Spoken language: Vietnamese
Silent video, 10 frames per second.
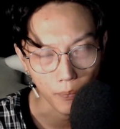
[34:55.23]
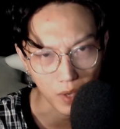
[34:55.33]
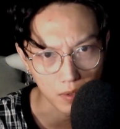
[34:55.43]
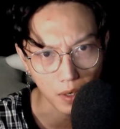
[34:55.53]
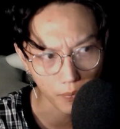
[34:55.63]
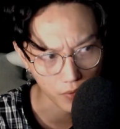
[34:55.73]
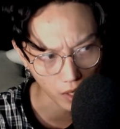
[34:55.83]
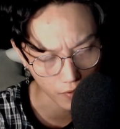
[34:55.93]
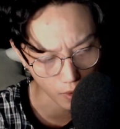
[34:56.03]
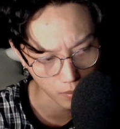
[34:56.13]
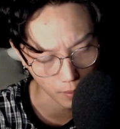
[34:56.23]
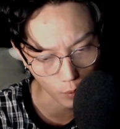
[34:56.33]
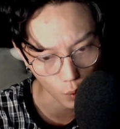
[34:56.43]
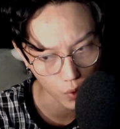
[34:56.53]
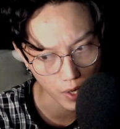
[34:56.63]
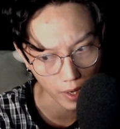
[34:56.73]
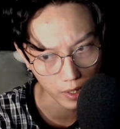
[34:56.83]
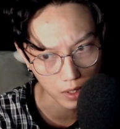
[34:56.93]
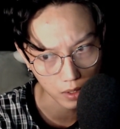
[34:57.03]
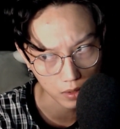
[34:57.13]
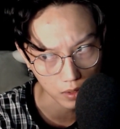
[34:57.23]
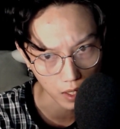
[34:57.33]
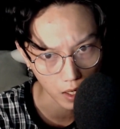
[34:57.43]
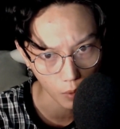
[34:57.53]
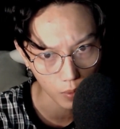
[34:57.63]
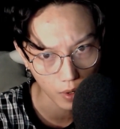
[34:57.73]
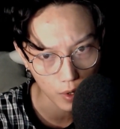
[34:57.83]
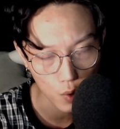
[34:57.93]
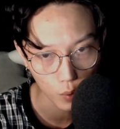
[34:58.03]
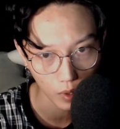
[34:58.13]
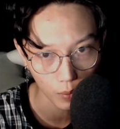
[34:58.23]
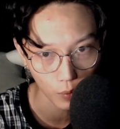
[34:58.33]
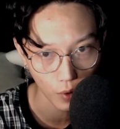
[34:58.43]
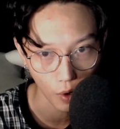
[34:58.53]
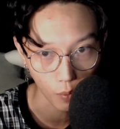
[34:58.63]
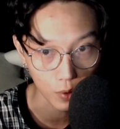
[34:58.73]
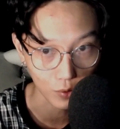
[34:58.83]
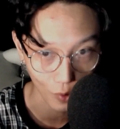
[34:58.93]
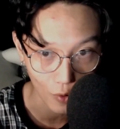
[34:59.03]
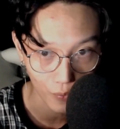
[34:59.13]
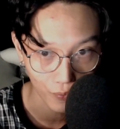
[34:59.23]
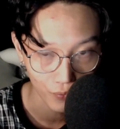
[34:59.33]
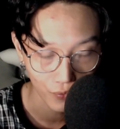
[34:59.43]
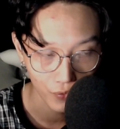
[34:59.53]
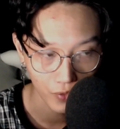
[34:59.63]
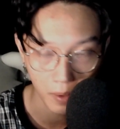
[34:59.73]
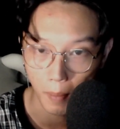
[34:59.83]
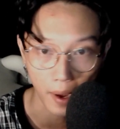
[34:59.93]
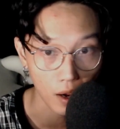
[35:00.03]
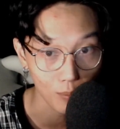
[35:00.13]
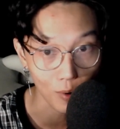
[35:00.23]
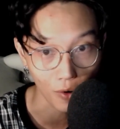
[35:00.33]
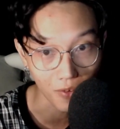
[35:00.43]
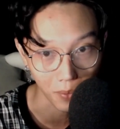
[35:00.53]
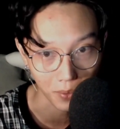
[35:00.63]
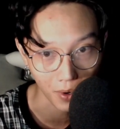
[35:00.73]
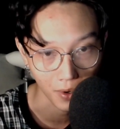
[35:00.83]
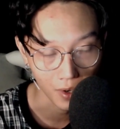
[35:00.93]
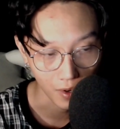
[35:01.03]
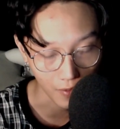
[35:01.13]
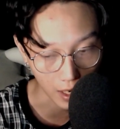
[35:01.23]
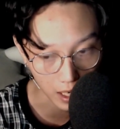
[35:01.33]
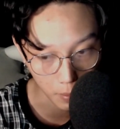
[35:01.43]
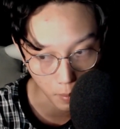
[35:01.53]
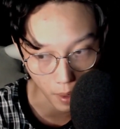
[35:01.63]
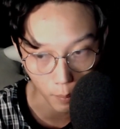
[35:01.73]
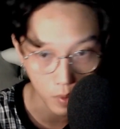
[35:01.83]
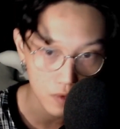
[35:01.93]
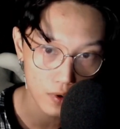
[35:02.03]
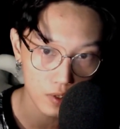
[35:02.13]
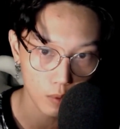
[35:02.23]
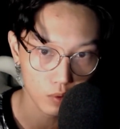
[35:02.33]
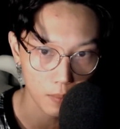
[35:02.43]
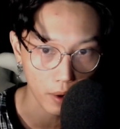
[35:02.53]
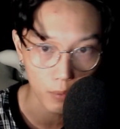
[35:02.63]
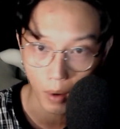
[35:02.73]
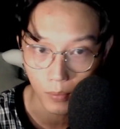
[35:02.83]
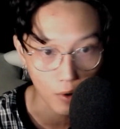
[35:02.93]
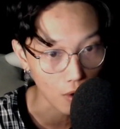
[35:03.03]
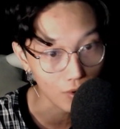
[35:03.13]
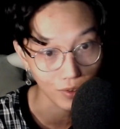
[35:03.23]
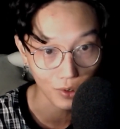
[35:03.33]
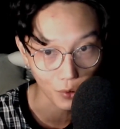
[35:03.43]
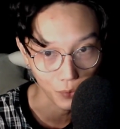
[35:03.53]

Thường á, những cái phòng nằm cuối dãy thường cái không khí lưu thông của nó không có được tốt. Nhưng mà bạn không đổi phòng nha. Và khi mà bạn bước vào trong thì bạn cũng không gõ cửa luôn.